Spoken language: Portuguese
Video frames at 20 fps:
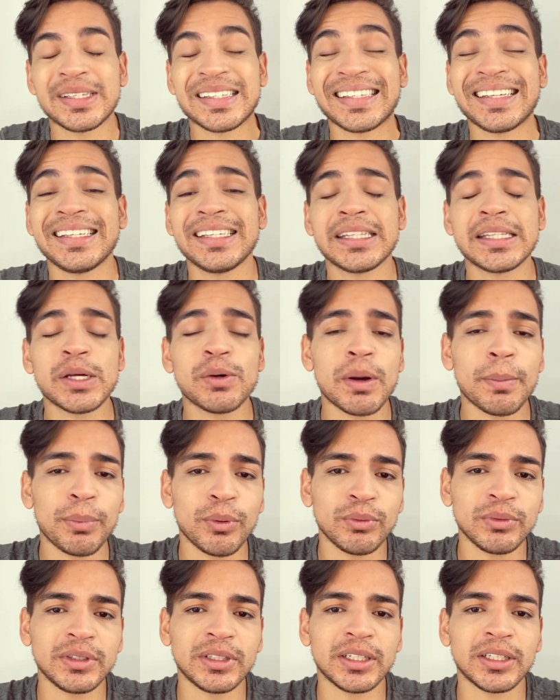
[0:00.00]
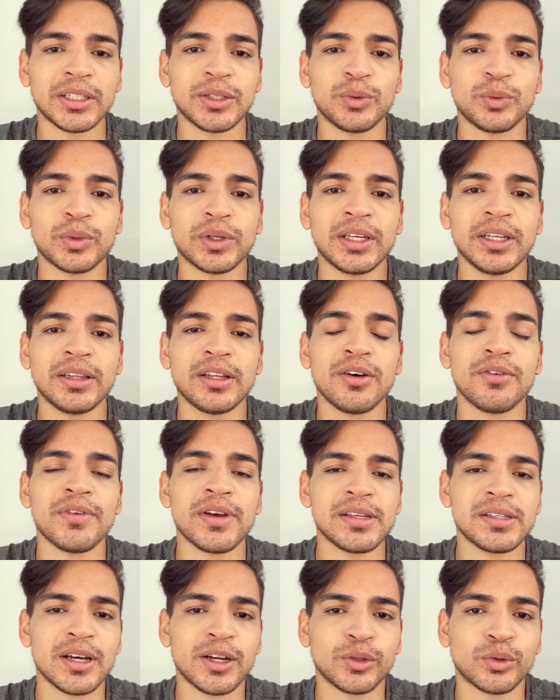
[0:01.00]
estão apontando que talvez
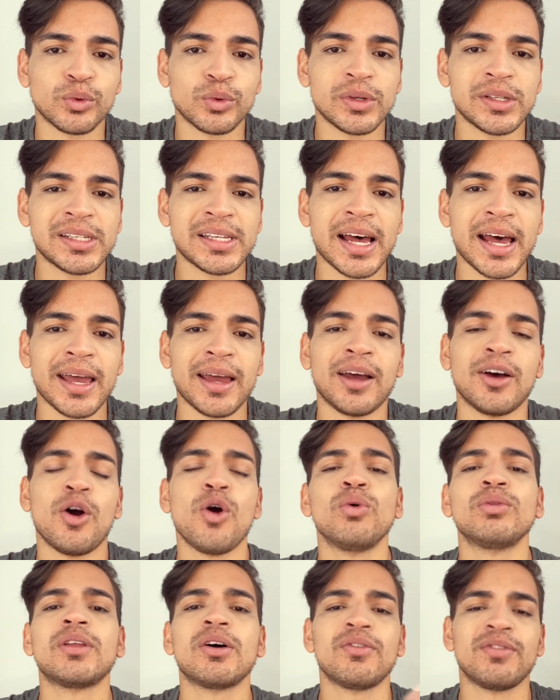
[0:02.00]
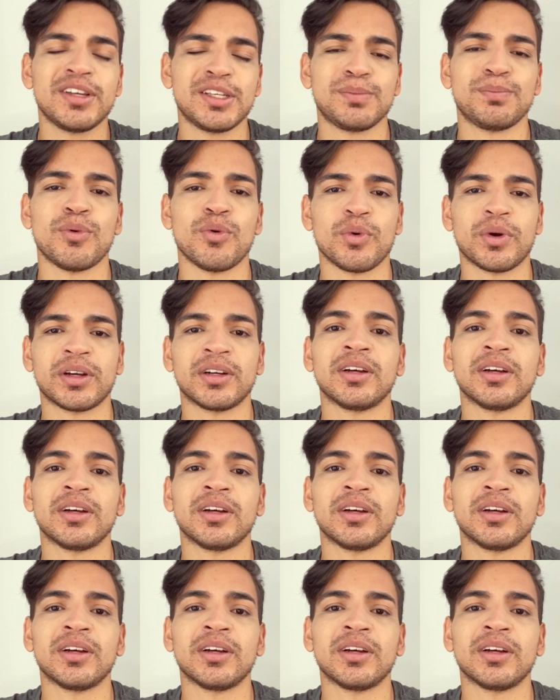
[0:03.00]
Arthur saia, ou talvez Pouca.